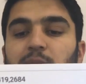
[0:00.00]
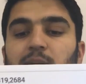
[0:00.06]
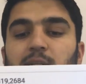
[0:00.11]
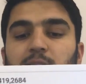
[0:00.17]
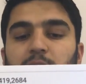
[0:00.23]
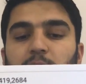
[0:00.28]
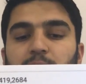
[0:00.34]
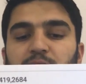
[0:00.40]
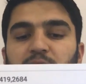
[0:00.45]

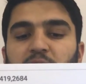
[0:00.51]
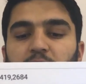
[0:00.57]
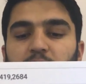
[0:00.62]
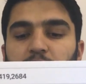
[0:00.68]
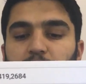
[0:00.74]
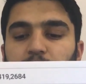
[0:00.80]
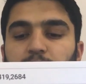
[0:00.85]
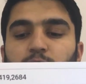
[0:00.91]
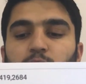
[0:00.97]
İnkılap
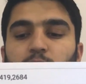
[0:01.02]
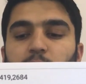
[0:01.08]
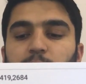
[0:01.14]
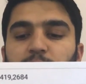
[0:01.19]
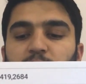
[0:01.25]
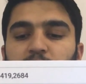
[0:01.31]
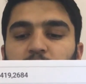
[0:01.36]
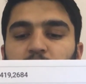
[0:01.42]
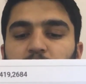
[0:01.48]
tarihini
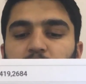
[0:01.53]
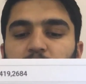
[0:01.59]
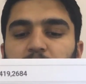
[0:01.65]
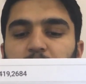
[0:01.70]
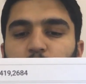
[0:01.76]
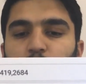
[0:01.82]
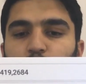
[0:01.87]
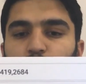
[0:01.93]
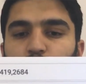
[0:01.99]
fulllemiş. Din
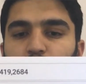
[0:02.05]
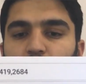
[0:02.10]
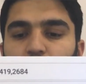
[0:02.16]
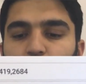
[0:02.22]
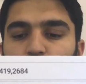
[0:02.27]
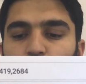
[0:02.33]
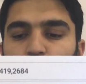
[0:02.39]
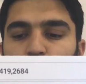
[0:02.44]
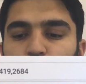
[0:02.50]

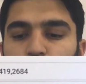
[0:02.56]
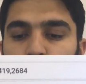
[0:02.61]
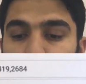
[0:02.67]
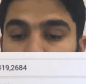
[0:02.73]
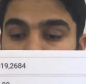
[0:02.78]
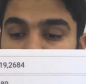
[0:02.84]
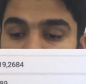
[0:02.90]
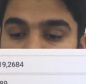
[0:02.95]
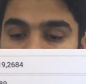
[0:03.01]
kültüründen 9
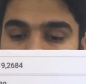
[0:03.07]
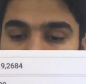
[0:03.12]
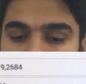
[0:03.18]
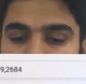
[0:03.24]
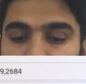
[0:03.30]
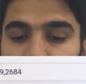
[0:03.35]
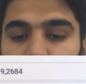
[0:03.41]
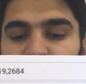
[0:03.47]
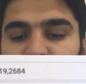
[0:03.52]
doğru 1
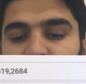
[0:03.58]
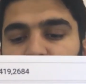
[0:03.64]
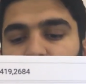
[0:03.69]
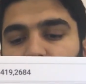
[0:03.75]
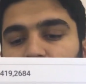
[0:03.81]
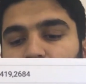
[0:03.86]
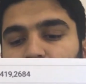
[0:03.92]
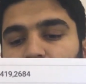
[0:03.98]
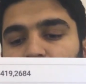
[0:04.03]
yanlış.
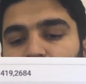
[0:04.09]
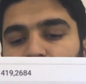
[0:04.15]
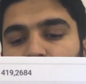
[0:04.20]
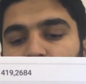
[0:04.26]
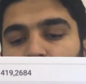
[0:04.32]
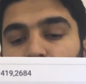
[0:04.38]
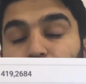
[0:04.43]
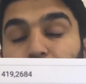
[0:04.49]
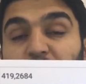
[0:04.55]
Yabancı dilden
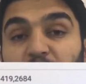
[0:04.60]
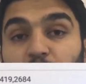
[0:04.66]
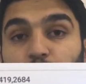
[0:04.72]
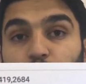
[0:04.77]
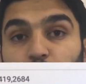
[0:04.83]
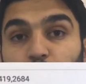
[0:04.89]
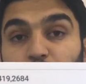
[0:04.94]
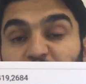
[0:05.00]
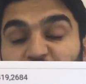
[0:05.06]

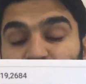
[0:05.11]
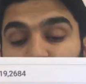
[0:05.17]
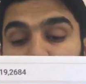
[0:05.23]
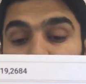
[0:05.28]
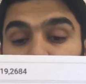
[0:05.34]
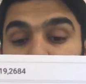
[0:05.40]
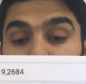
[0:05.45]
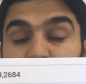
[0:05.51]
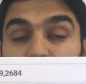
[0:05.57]
5 doğru 5
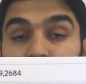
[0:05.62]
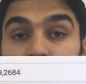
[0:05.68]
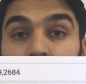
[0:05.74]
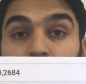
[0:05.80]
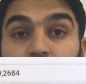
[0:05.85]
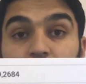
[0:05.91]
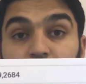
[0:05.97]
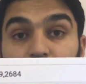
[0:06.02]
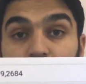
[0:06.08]
yanlış. Bakın
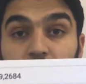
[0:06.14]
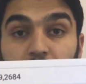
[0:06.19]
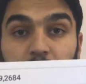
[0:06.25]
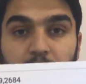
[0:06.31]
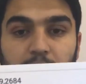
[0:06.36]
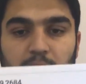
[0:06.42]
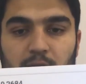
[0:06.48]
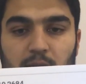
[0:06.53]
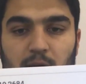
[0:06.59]
yarı
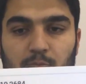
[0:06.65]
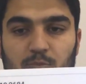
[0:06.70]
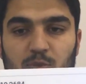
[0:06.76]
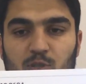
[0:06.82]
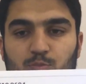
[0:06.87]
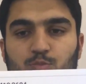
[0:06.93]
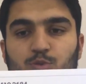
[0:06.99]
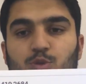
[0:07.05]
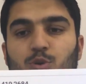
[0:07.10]
yarıya
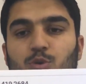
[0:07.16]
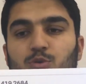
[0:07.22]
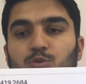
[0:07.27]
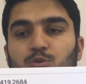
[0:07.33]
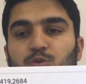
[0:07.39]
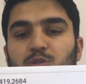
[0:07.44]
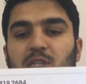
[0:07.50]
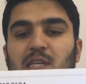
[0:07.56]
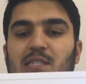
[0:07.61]
yapmış. Bu da
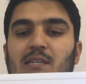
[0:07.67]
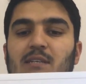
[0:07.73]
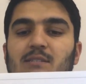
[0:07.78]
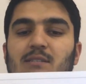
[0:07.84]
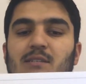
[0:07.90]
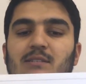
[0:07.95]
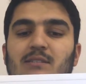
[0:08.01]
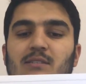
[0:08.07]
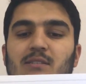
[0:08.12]
onu zaten
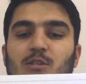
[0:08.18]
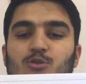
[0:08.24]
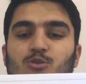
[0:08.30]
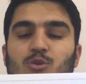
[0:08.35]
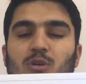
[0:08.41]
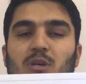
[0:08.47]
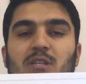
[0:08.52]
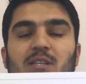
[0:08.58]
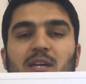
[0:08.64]
sıkıntıya
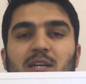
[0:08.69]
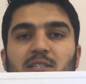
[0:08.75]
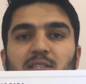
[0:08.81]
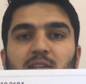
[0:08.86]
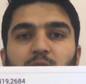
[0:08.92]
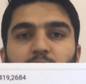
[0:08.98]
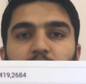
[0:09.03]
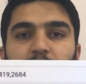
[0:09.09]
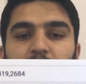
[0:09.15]
sokan
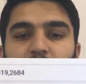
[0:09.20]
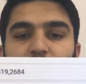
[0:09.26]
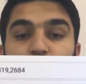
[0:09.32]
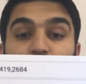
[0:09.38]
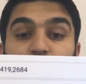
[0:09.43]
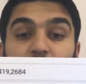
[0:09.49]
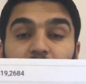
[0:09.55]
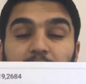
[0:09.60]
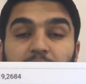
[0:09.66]
dersler olarak
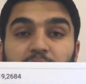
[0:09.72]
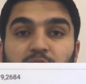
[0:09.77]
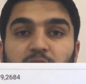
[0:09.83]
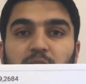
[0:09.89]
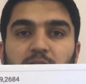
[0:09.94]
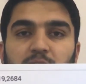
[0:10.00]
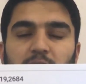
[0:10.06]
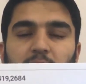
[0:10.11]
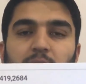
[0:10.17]
yuvarlak
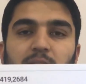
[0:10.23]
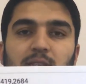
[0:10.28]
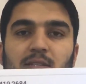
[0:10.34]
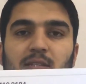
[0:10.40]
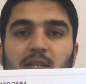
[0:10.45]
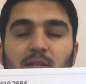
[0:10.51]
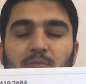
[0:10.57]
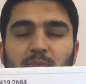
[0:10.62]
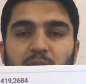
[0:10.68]
içerisine
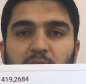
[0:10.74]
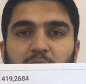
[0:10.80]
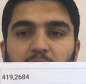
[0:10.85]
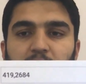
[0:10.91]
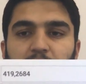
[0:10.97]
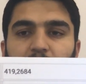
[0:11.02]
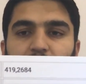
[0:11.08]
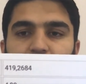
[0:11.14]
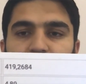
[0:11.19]
aldıklarım
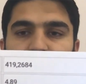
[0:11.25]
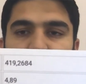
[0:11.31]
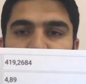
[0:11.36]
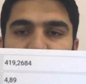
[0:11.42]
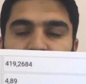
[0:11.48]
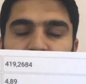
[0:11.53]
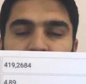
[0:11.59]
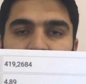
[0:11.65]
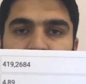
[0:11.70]

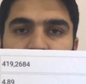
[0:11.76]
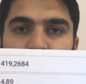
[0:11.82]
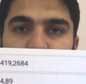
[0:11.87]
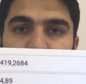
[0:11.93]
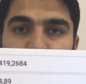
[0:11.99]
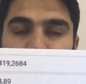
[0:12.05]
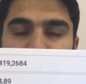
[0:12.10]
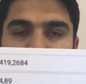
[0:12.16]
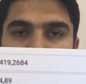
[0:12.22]
karşımıza
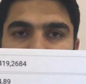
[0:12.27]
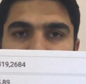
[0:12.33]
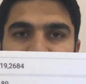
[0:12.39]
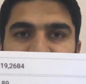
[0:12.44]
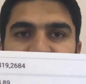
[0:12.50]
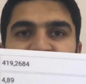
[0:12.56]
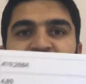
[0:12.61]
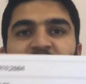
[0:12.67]
çıkıyor.